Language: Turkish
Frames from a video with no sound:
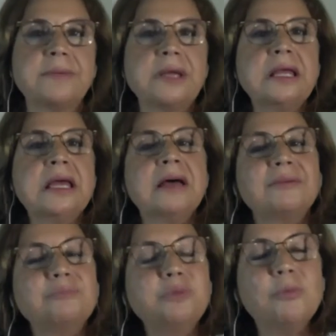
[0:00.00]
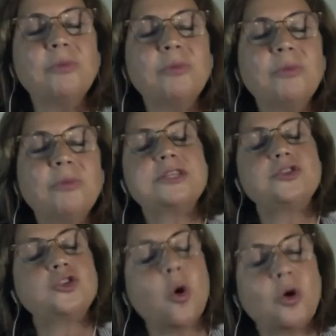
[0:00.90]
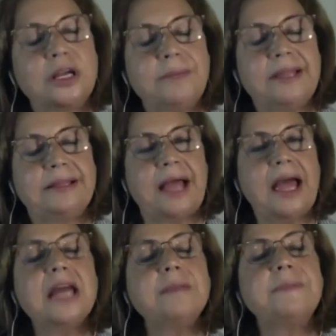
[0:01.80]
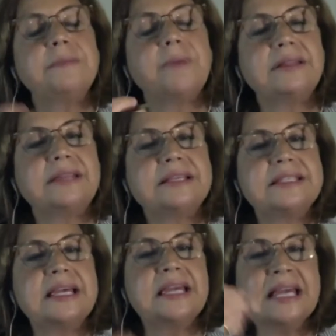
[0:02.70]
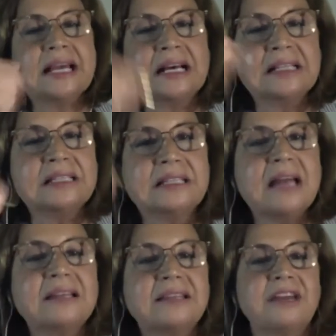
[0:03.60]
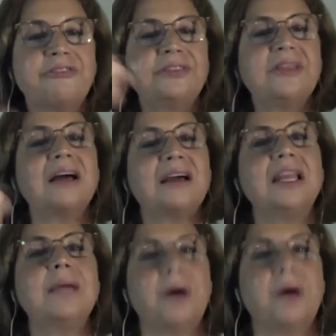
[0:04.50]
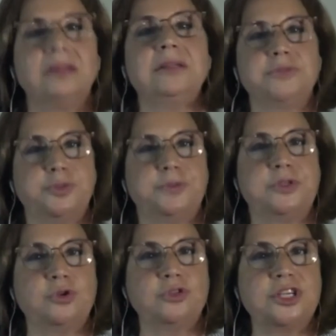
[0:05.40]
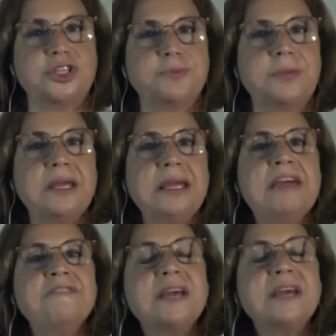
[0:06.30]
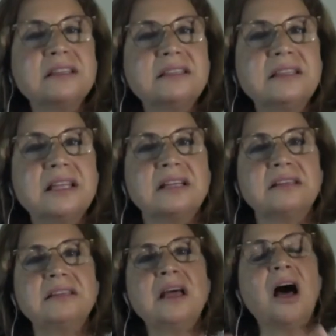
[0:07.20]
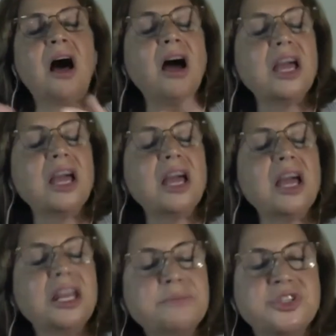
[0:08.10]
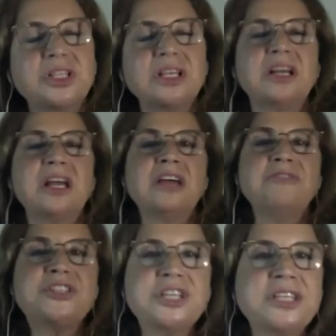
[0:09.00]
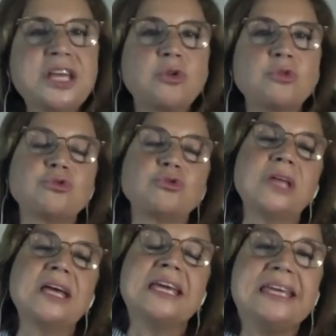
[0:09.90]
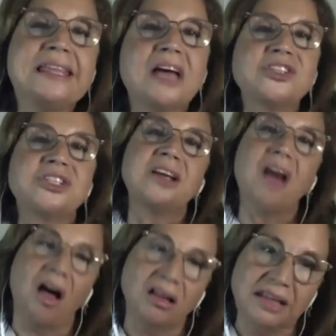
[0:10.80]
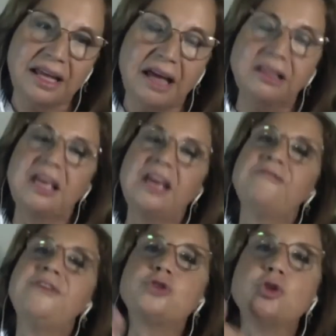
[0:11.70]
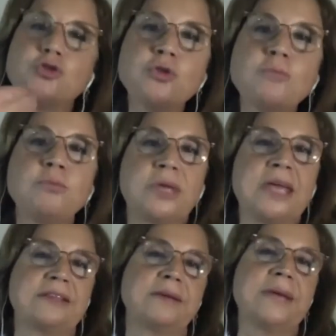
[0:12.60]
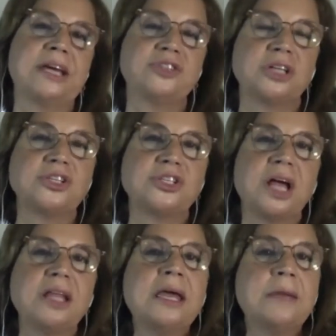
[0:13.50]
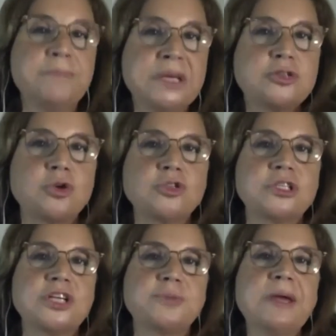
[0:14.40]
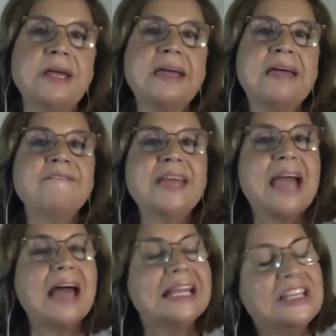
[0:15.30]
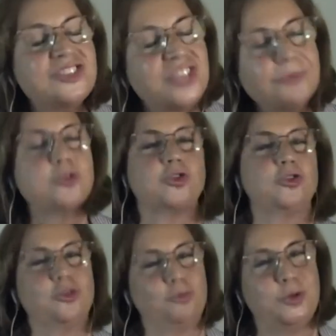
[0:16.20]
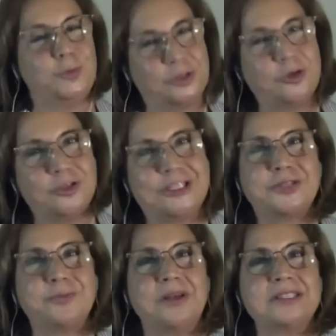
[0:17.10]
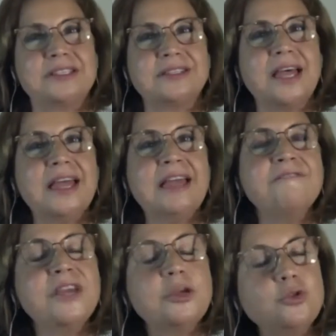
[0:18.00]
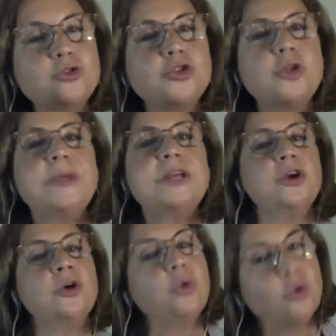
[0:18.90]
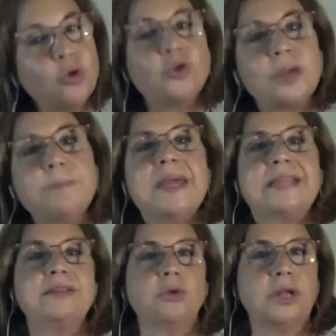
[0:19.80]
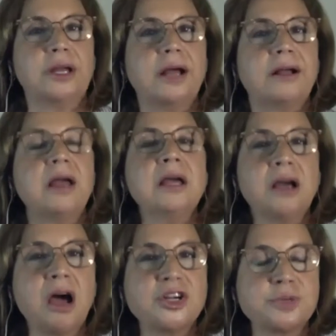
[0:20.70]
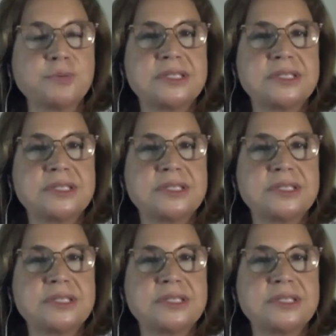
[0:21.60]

bu, bunların hepsi çok kıymetli. Her bir maddesi kadınlar tarafından kaleme alınmış bir sözleşme ve kadınların ayrımcılık ve şiddet konusunda ihtiyaçlarını anlayan ve çözüm getirmeye çalışan bir sözleşme ve yani ince düşünülmüş bir sözleşme aslında ve güçlü bir hukuki metin olarak karşımıza